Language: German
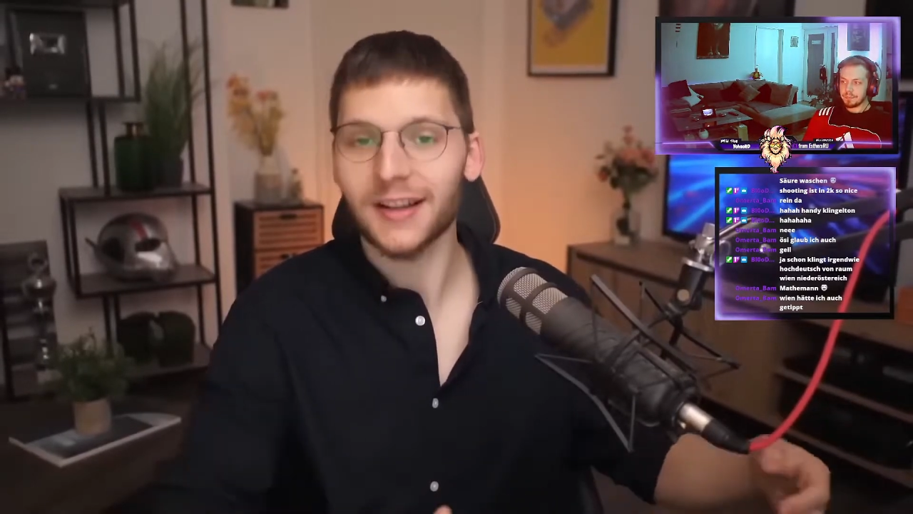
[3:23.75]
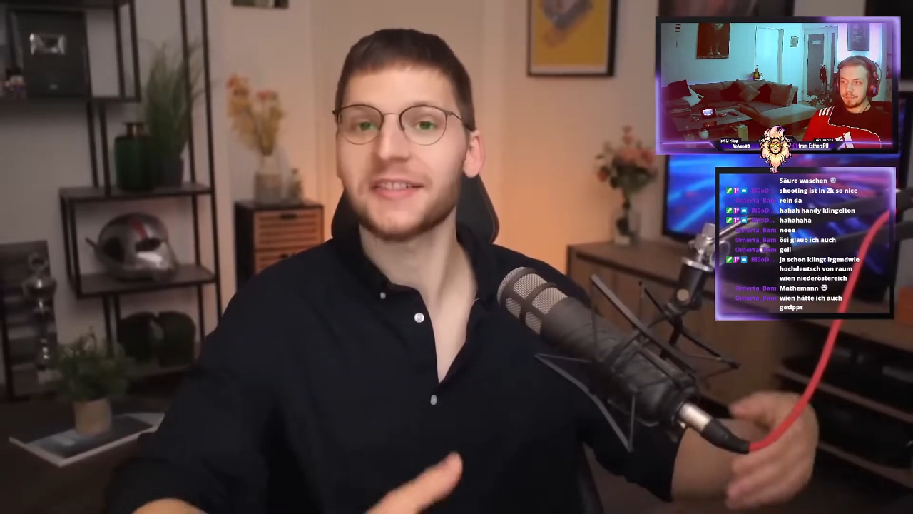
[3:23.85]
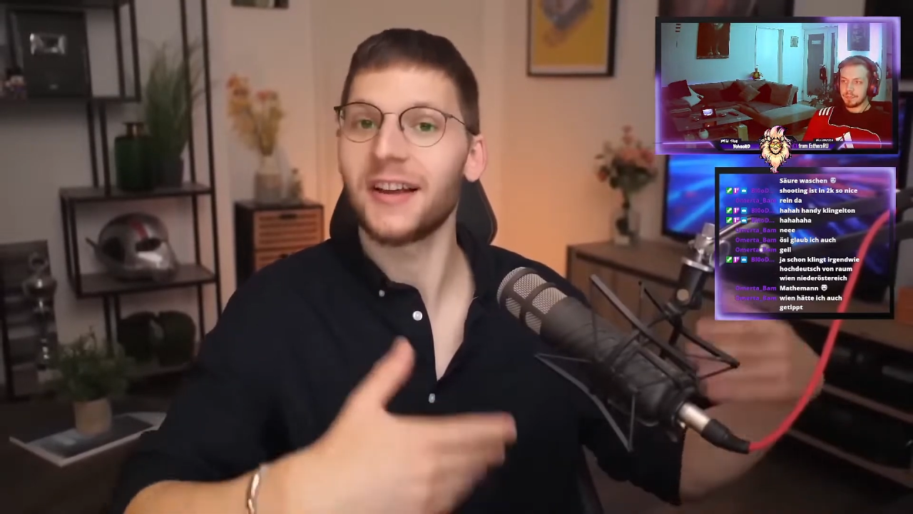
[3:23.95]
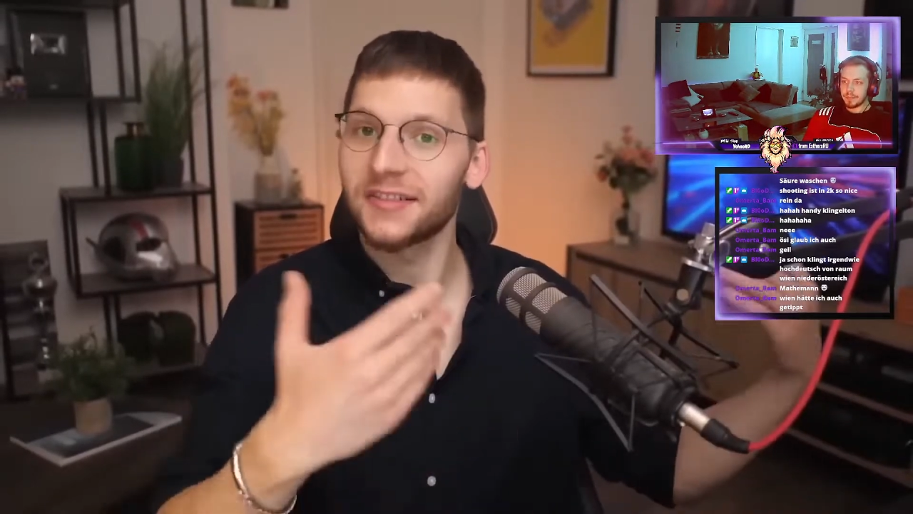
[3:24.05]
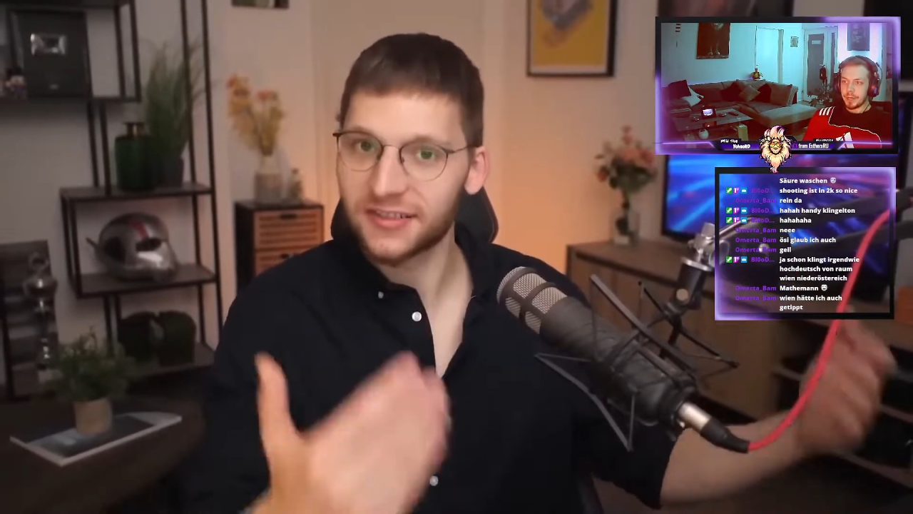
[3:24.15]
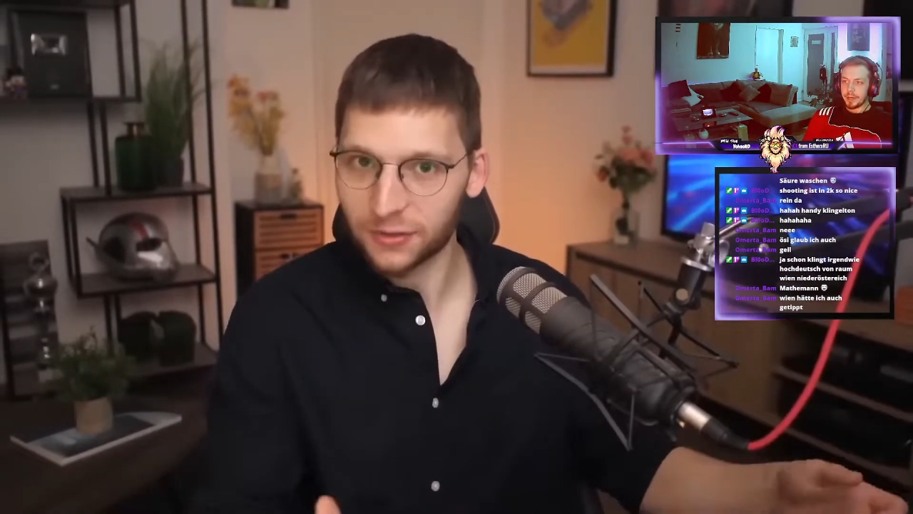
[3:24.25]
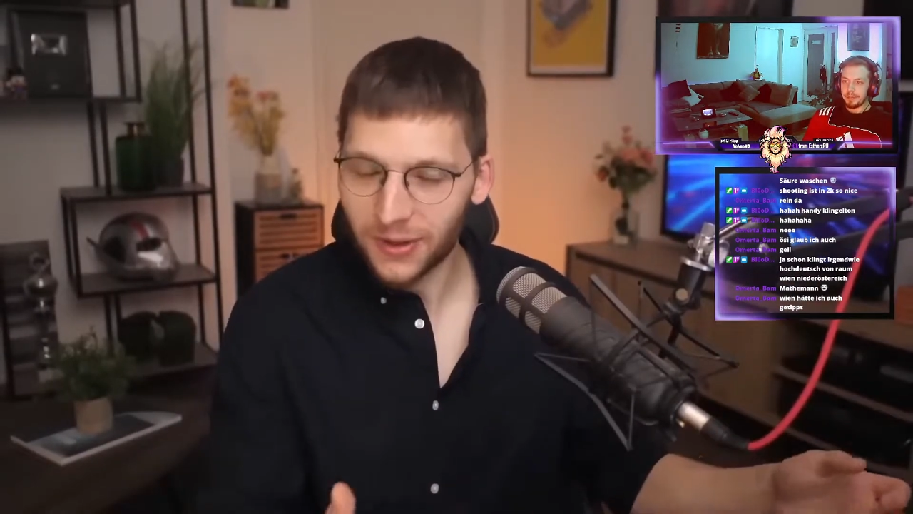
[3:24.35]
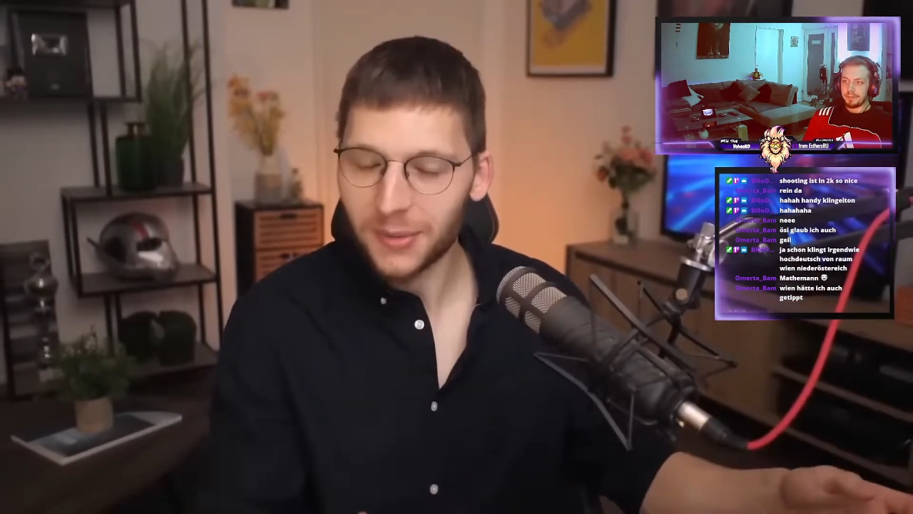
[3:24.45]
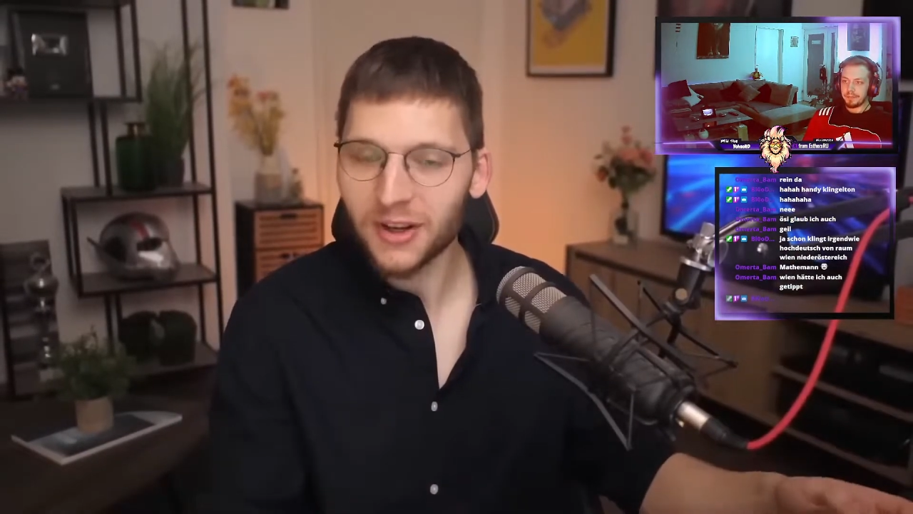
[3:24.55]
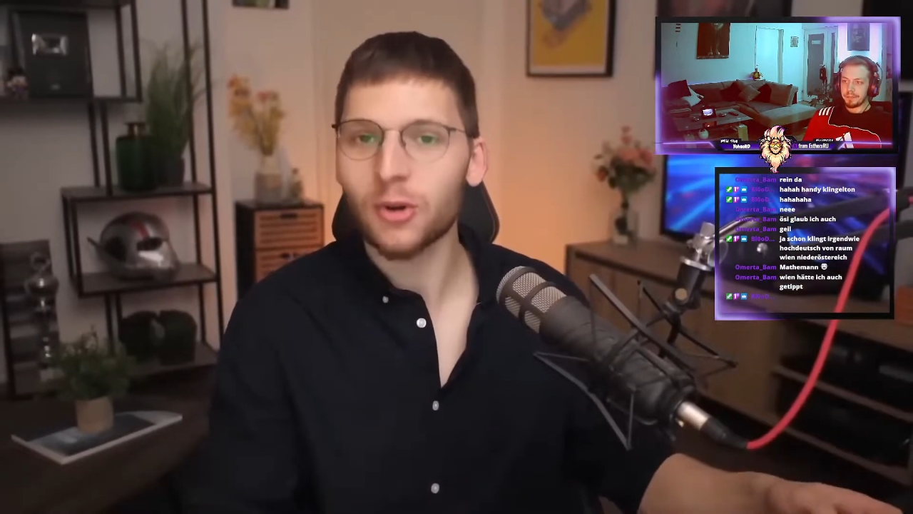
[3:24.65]
das Ganze ja.
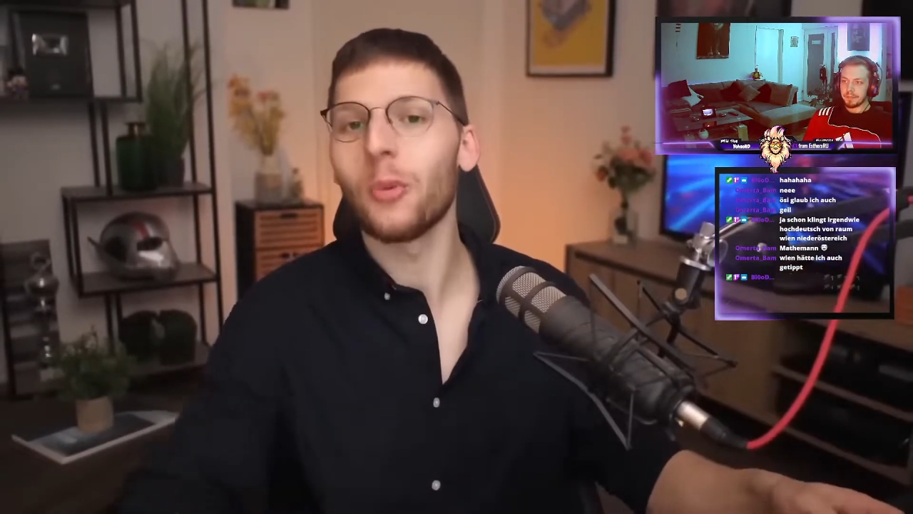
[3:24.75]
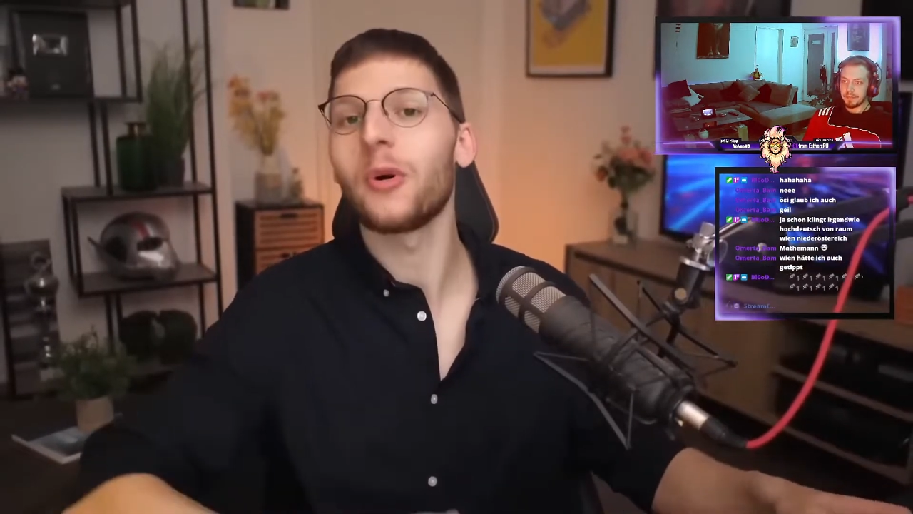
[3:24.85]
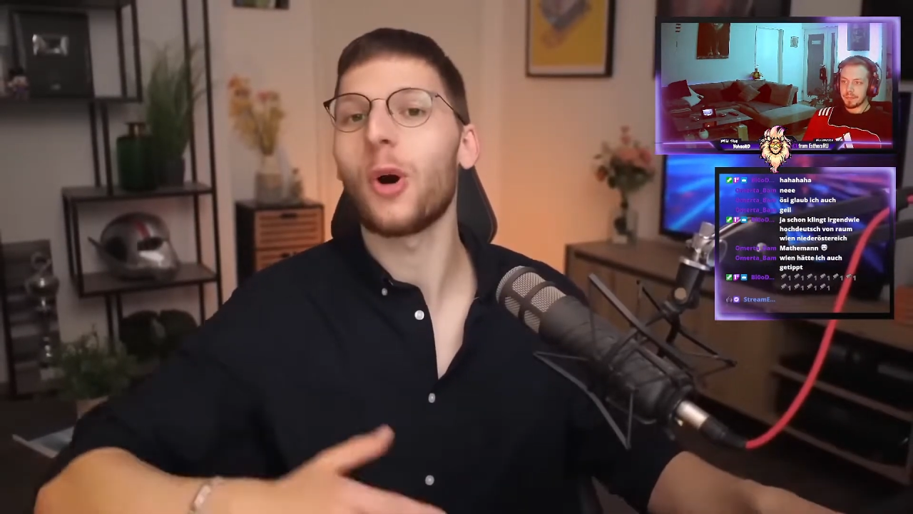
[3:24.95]
streamen und